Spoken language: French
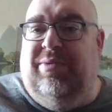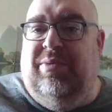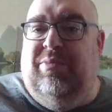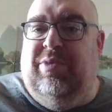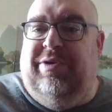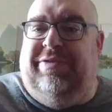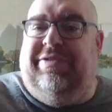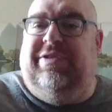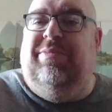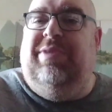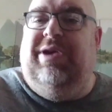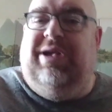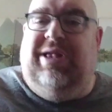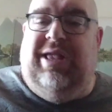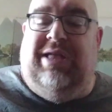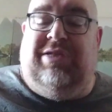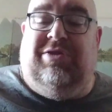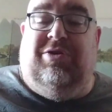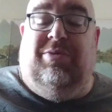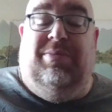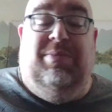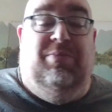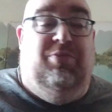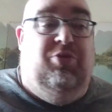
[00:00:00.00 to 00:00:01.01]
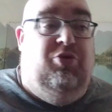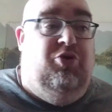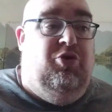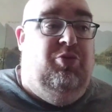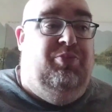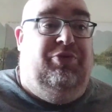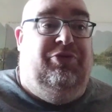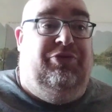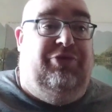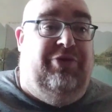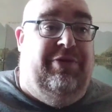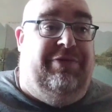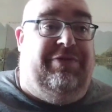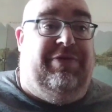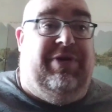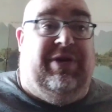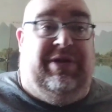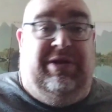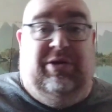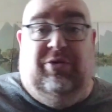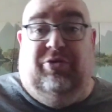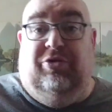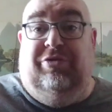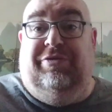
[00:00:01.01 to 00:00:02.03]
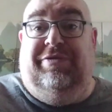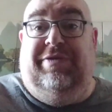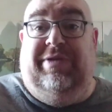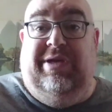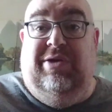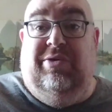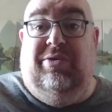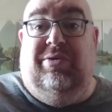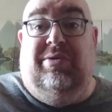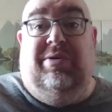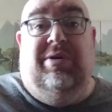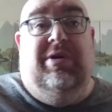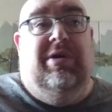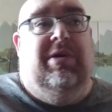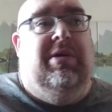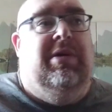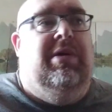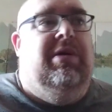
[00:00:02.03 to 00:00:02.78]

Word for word: moi ça m'éclate comme beaucoup plus de faire des grosses vidéos